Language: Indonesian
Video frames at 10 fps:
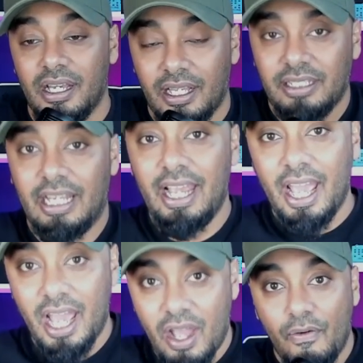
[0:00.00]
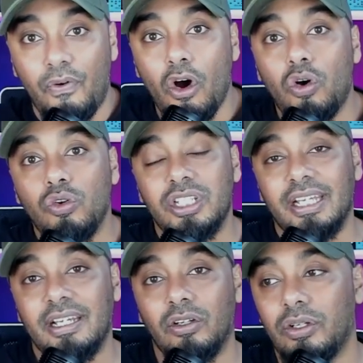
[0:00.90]
Jadi fokus
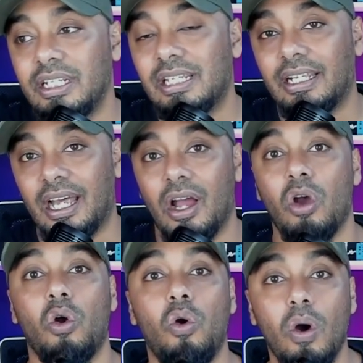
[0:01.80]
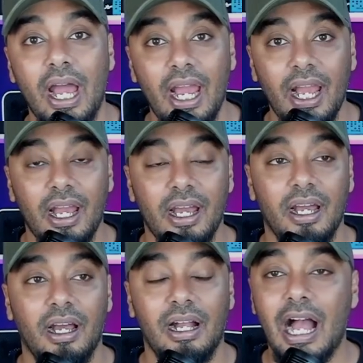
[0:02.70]
aja dulu di sana. Gue
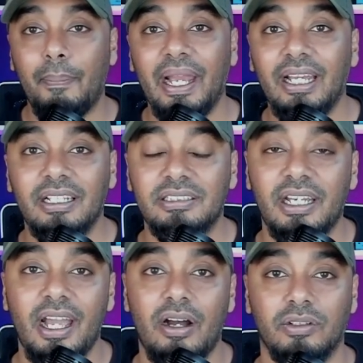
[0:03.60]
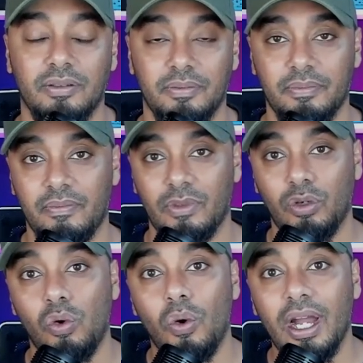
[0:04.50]
nggak pengen STY out.
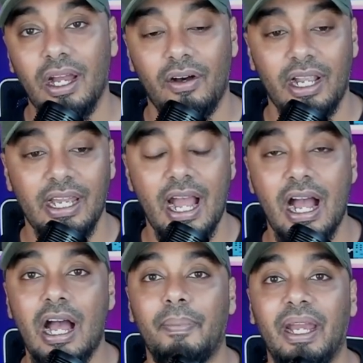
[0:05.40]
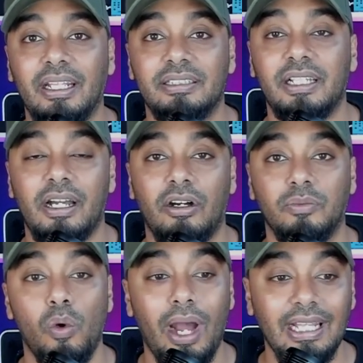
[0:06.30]
Gue orang yang nggak kepengen STY out.
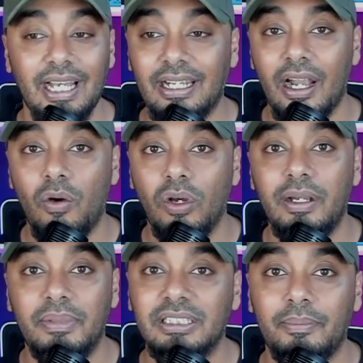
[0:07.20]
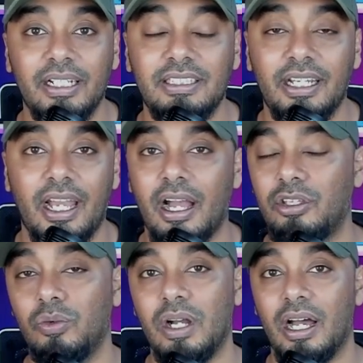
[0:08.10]
Bukan karena gue demen sama STY, nggak
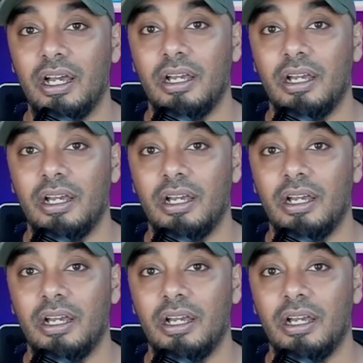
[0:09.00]
juga.